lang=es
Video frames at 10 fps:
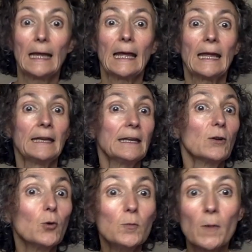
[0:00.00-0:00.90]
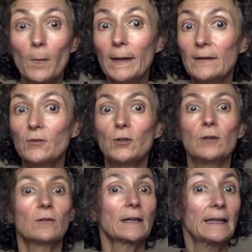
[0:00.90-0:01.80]
En ningún
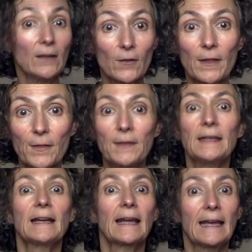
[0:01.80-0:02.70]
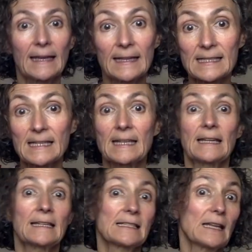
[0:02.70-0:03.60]
momento quiero decir que ese
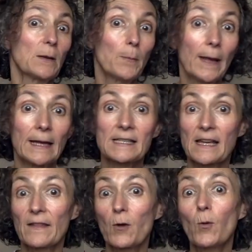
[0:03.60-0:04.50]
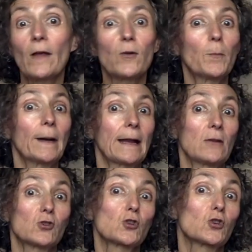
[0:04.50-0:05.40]
es el pH adecuado para
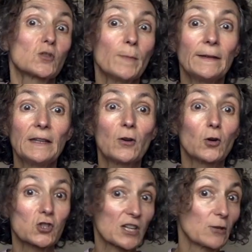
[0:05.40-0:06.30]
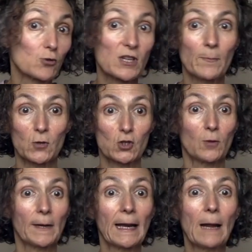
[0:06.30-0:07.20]
los cosméticos que usemos
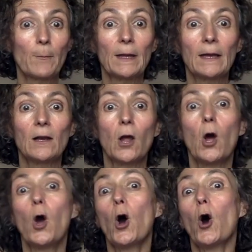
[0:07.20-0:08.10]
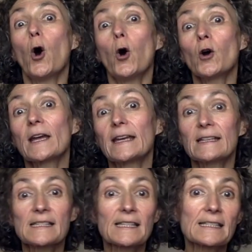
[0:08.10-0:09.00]
sobre la piel o que
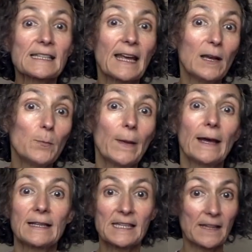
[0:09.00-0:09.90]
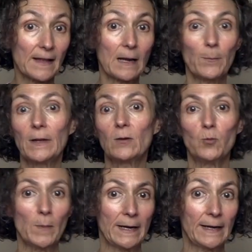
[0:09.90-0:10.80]
ese sea el pH de la piel
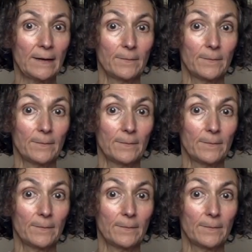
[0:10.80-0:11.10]
humana.